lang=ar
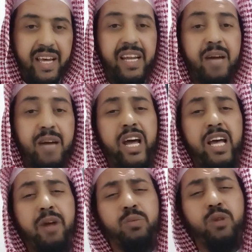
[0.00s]
اعلموا
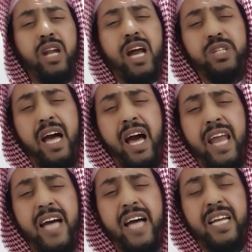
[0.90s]
رحمكم الله
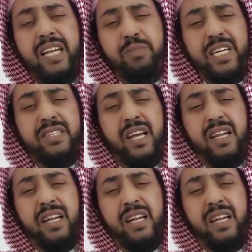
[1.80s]
تعالى أن النبي